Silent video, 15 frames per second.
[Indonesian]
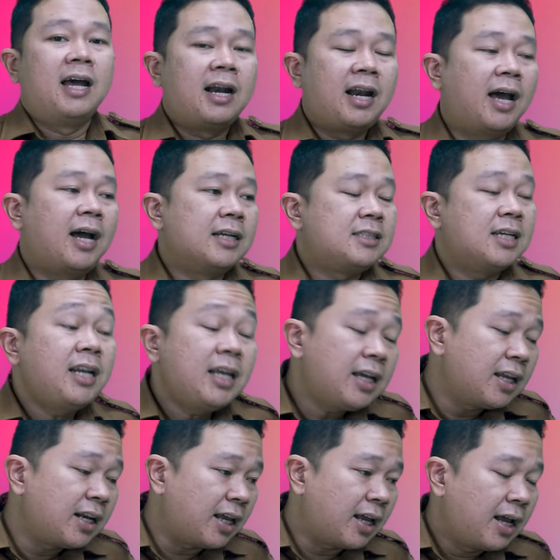Nah, jadi
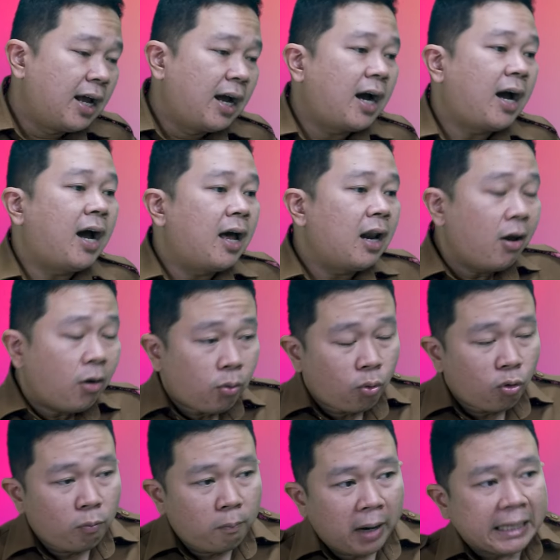gini, kalau
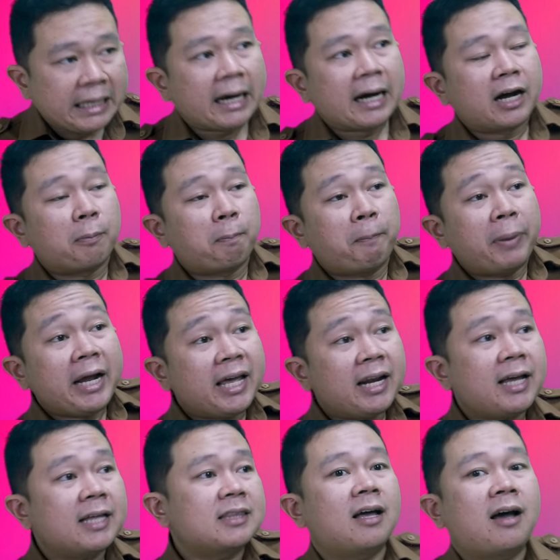gulma yang kepengen
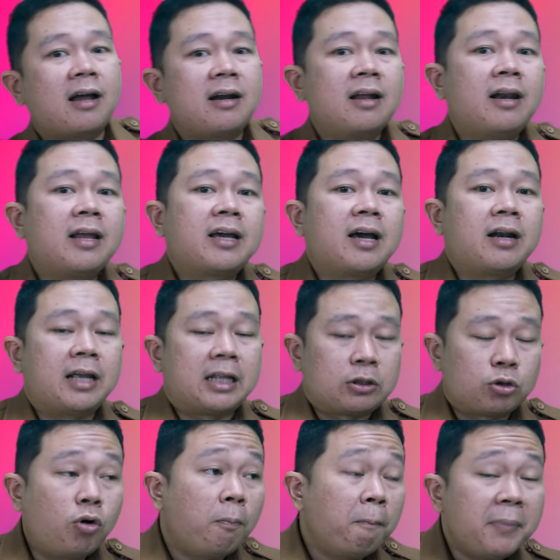kita kendalikan
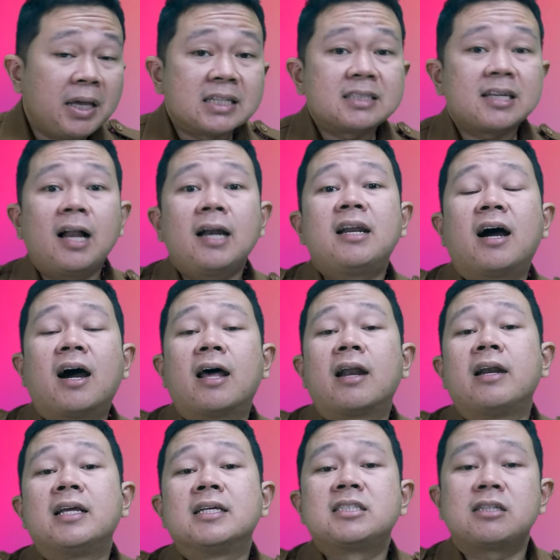itu, misal dengan
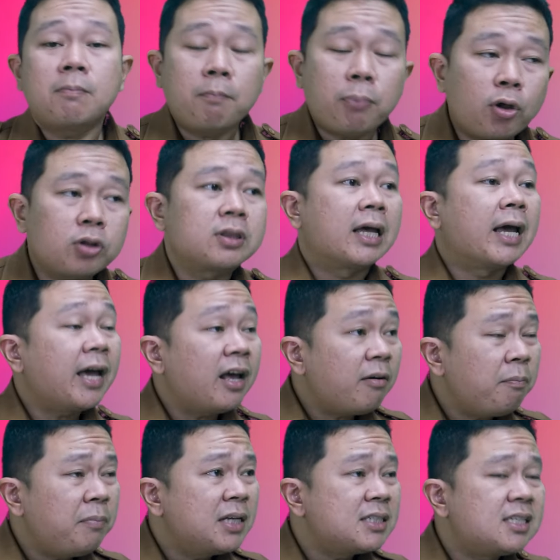disemprot
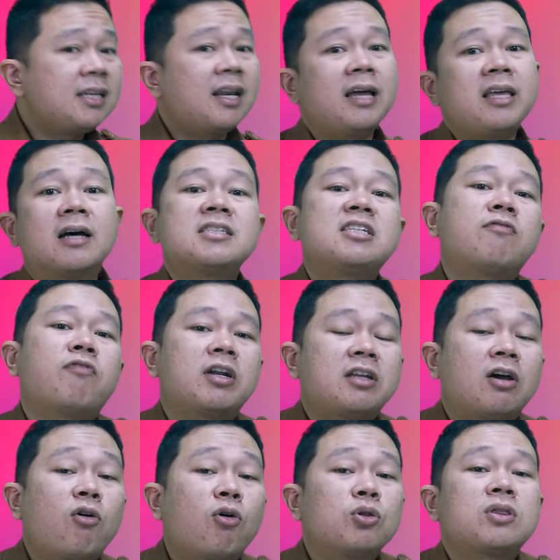herbisida yang sifatnya
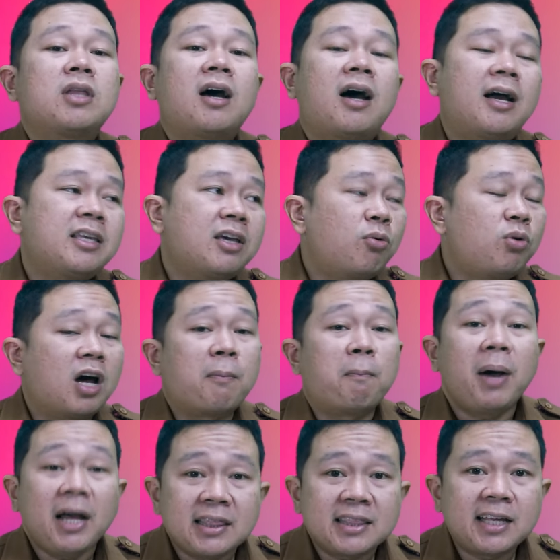kontak aja udah
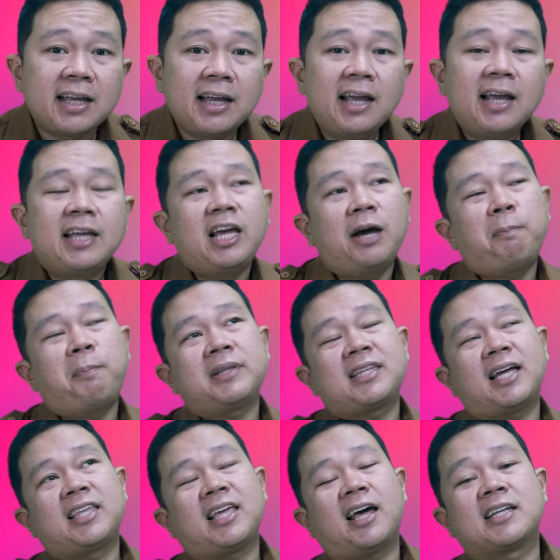mati, ya
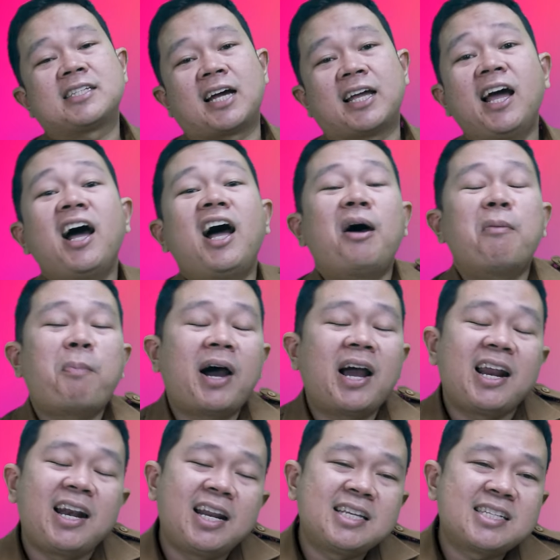pertanyaan saya
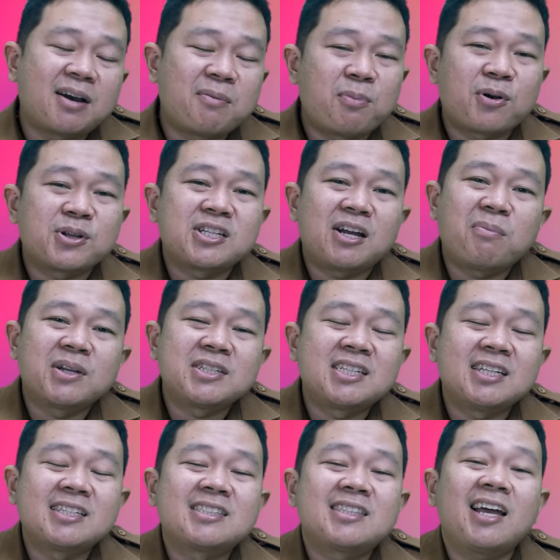ngapain dicampur sama
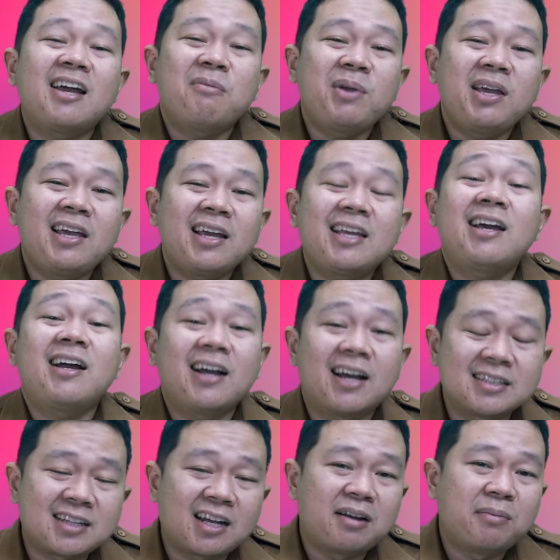sistemik ya
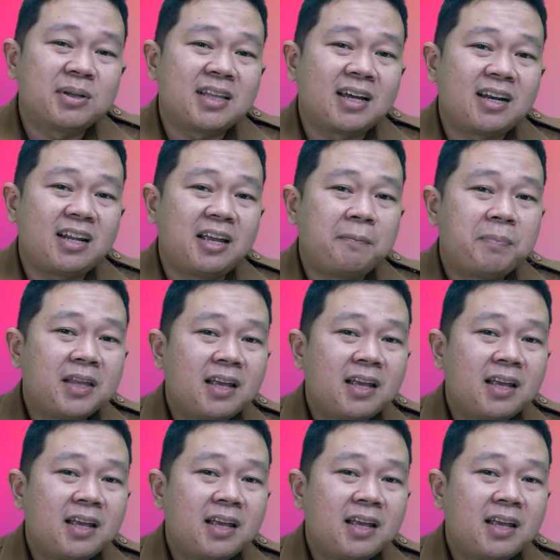nggak sahabat tani?